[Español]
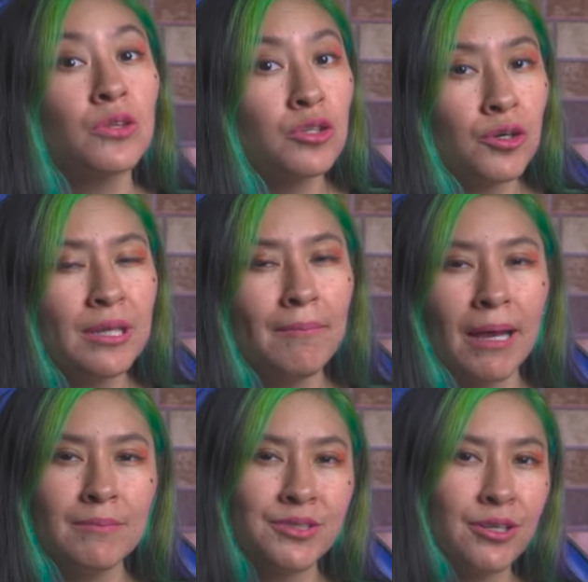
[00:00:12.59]
donde
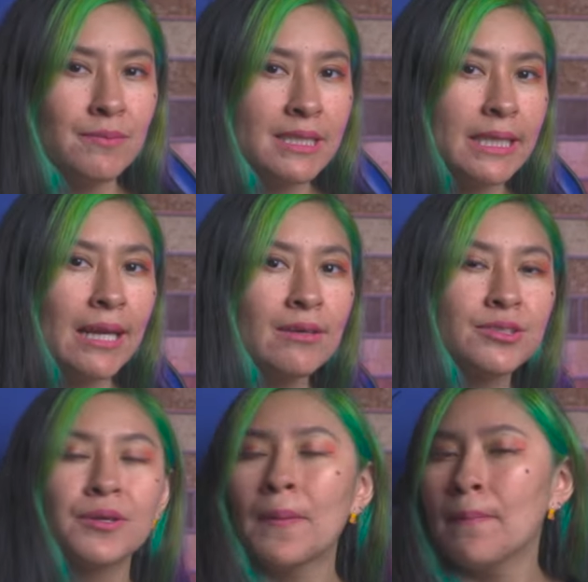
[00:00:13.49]
hablamos de los
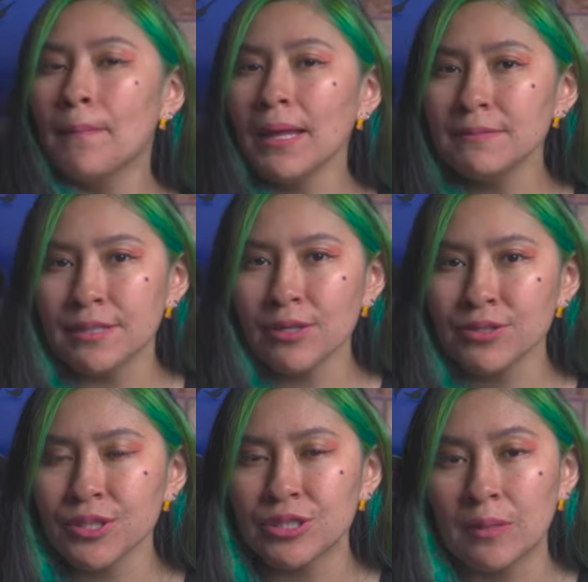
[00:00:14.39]
misterios más
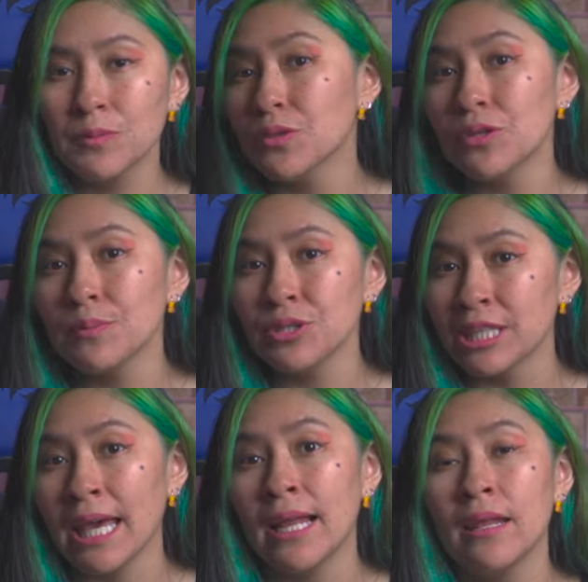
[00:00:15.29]
misteriosos del mundo
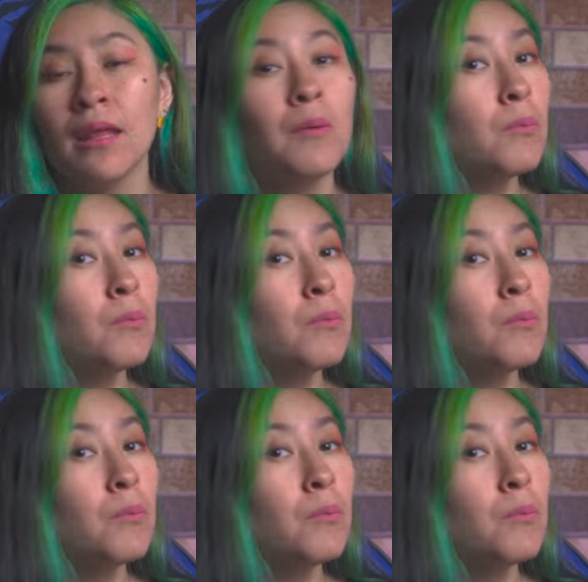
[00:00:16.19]
mundial,